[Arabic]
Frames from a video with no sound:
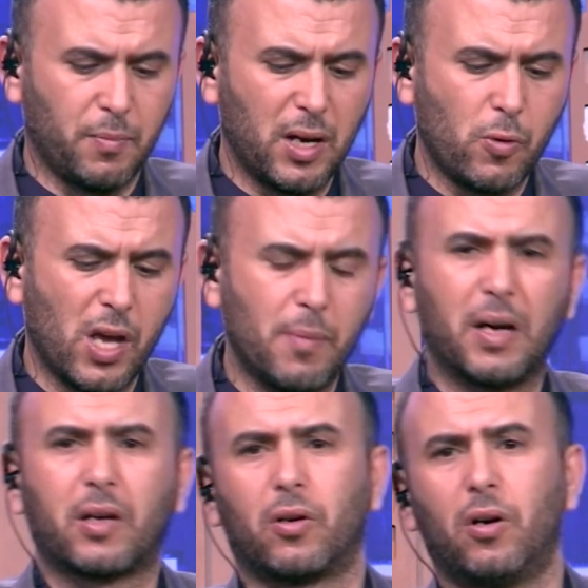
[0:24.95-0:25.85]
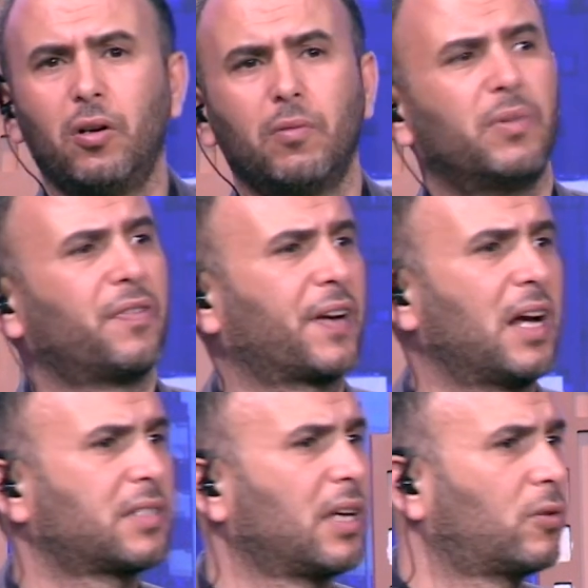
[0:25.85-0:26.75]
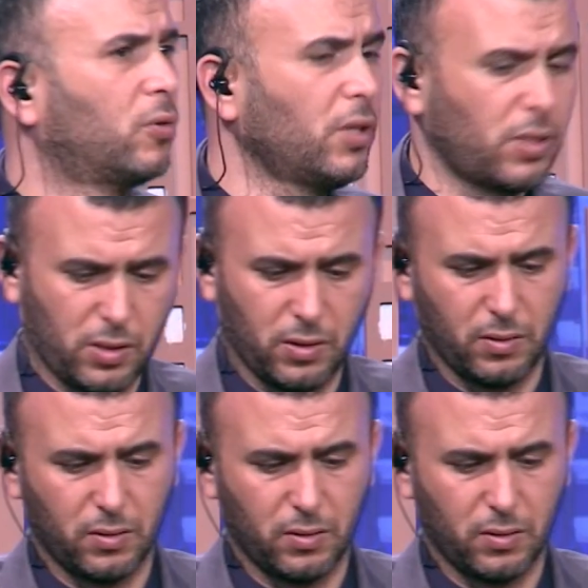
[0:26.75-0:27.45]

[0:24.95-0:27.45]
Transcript: ايمانويل ماكرون من فرنسا لتونس